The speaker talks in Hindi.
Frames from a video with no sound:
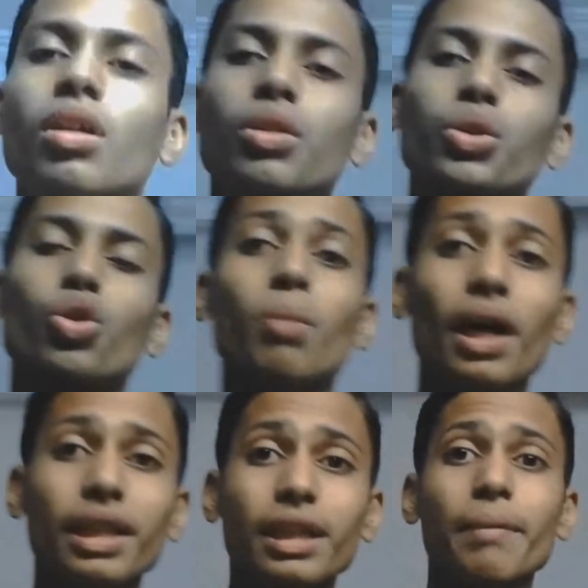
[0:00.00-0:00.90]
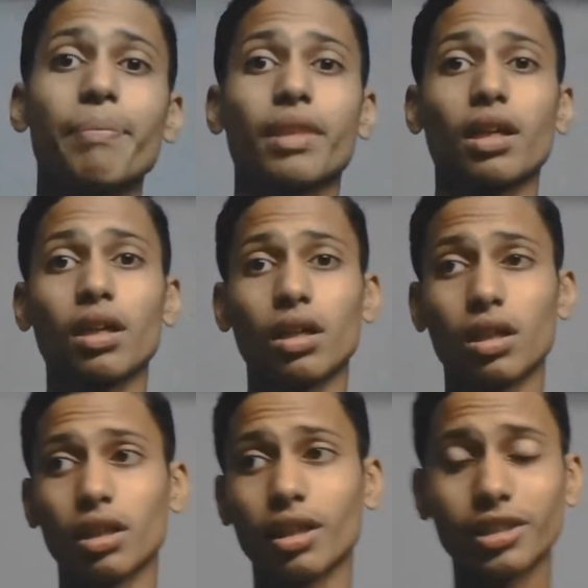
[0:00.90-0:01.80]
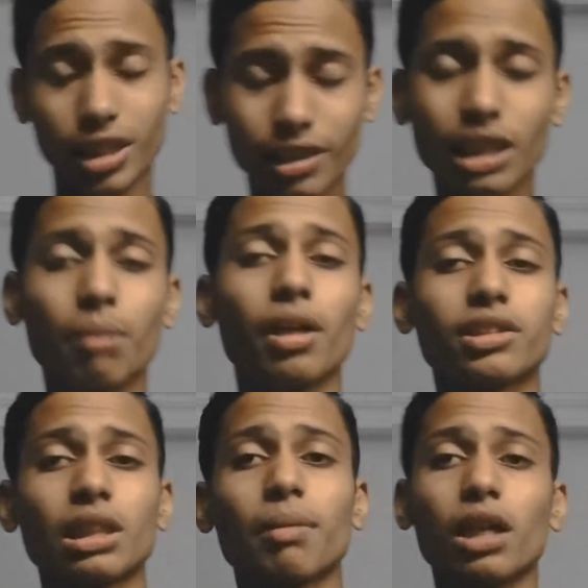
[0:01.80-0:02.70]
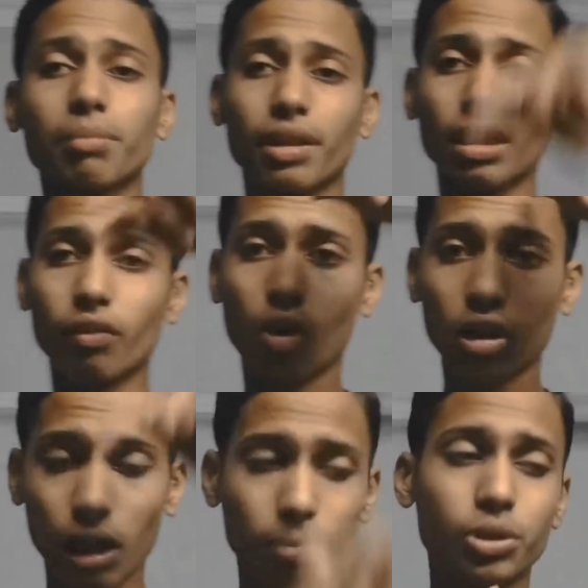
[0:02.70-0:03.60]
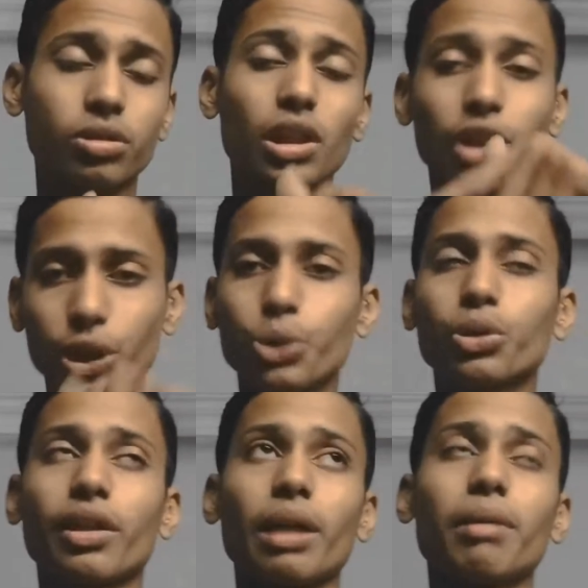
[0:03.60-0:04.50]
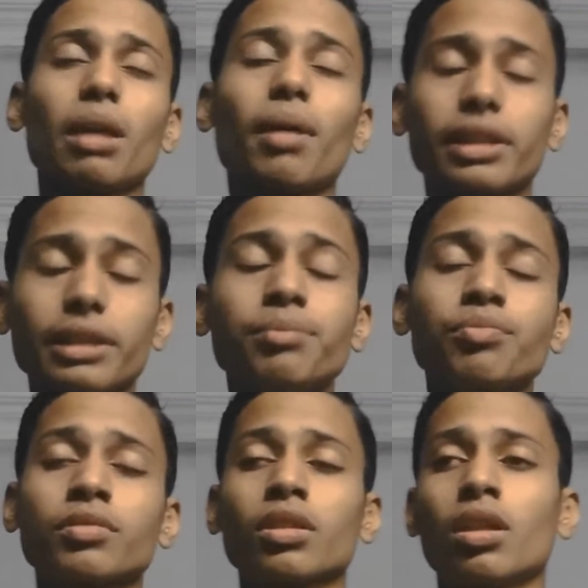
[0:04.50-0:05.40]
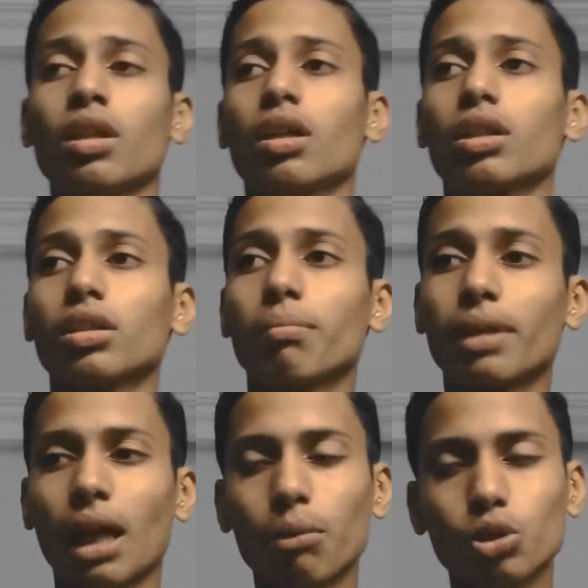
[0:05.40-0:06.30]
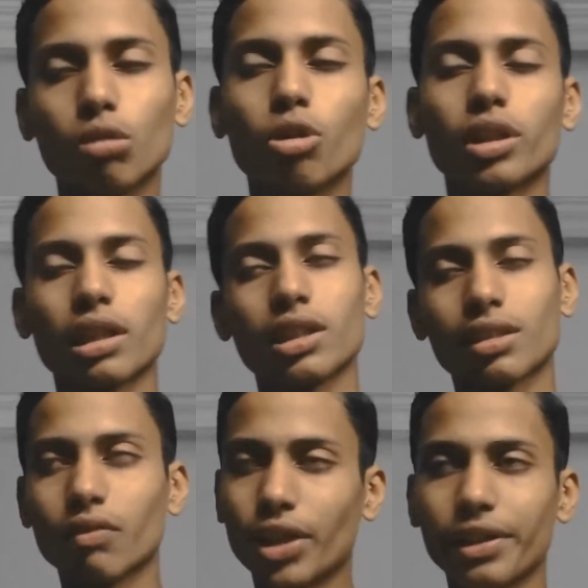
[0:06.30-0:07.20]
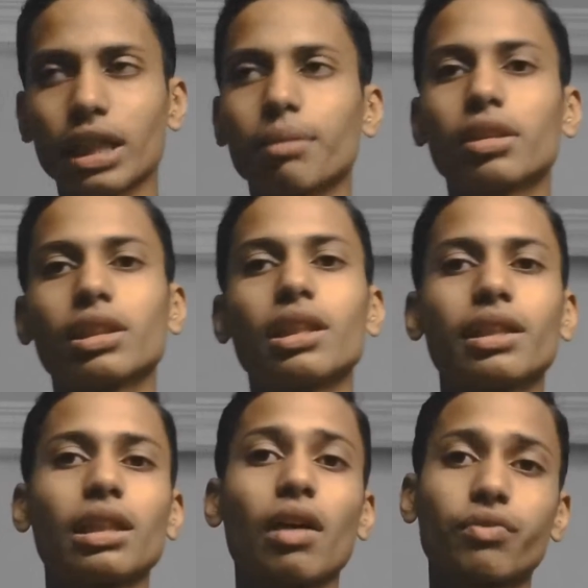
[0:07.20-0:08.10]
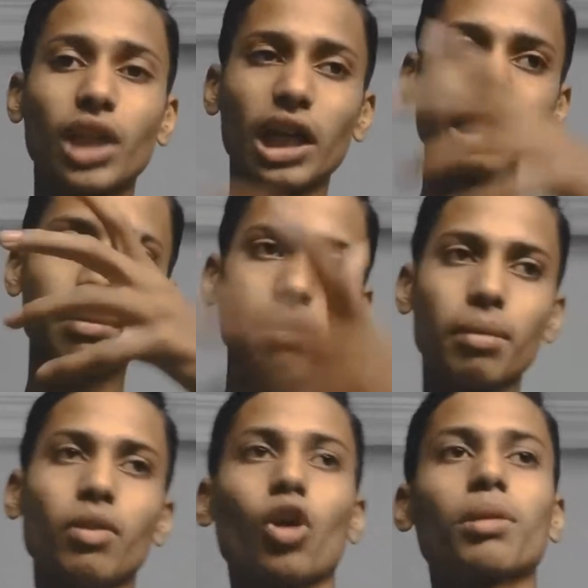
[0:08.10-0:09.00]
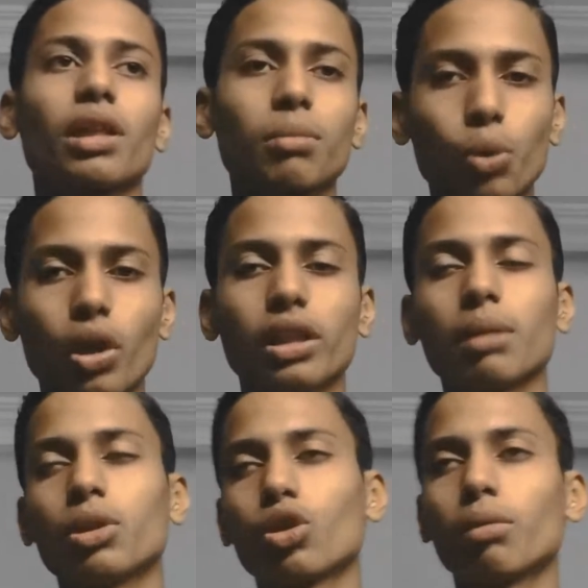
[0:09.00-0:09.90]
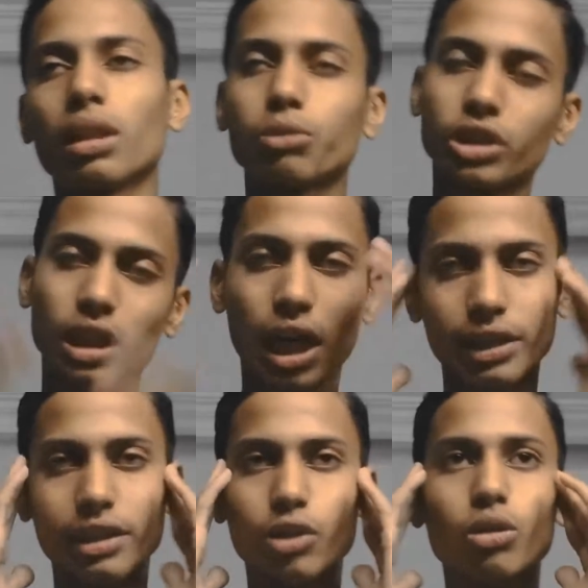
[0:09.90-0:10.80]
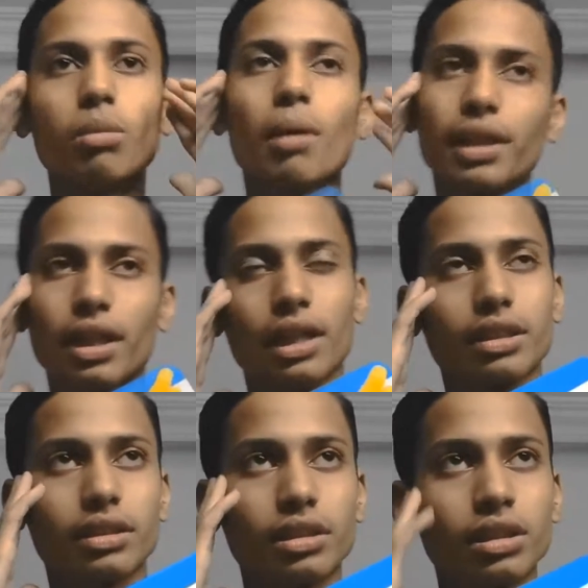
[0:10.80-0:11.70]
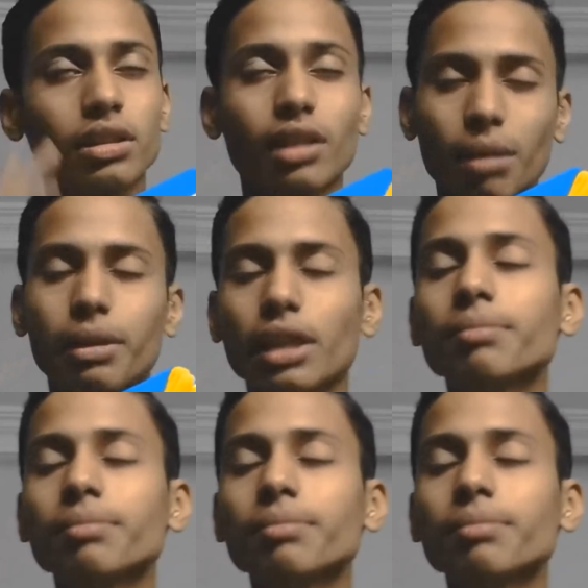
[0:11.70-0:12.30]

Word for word: तो भाई असर की नमाज़ के बाद मैंने ब्लॉग अभी कंटिन्यू करा है मतलब आगे मैंने आप लोगों को बोला था कि देखते हैं अफ्तारी क्या बनती है लेकिन अफ्तारी में मैं ब्लॉग आना भूल गया था बिल्कुल मतलब मुझे याद नहीं था कि मेहमान आ गए थे घर में ना